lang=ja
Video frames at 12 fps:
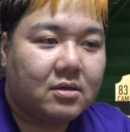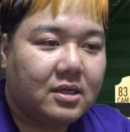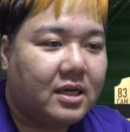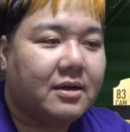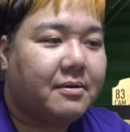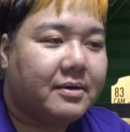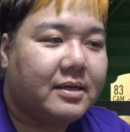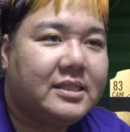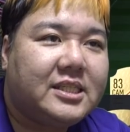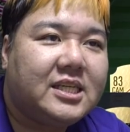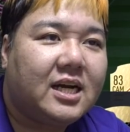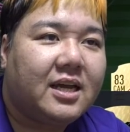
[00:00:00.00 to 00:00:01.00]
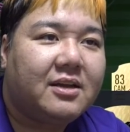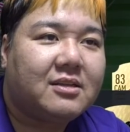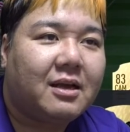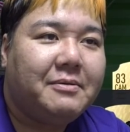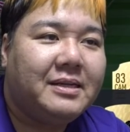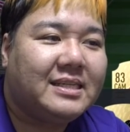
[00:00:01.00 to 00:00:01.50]
いやいや、1上げる
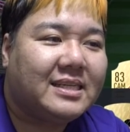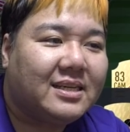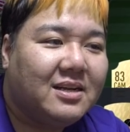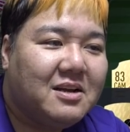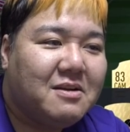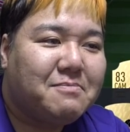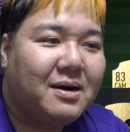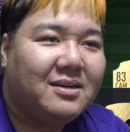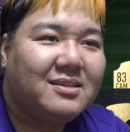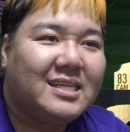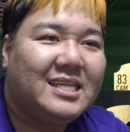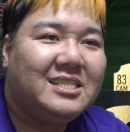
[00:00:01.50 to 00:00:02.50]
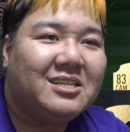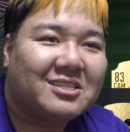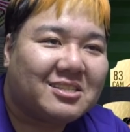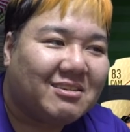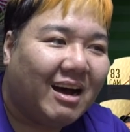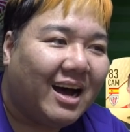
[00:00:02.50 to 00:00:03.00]
ために
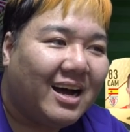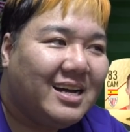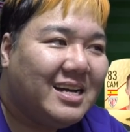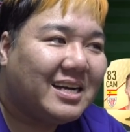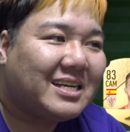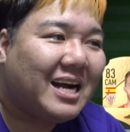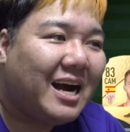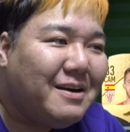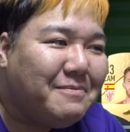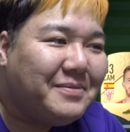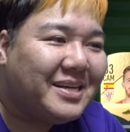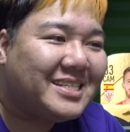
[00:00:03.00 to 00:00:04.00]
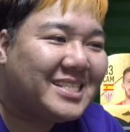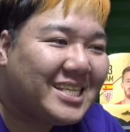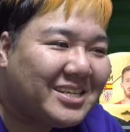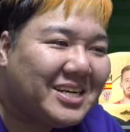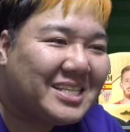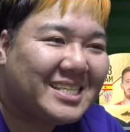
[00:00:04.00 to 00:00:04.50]
マルキーニョスは勘弁し
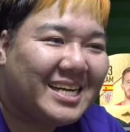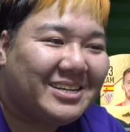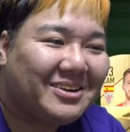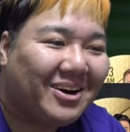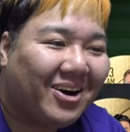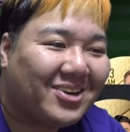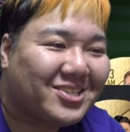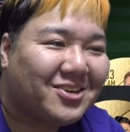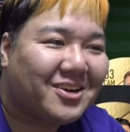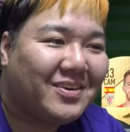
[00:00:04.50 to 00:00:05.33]
てくださいよ。それ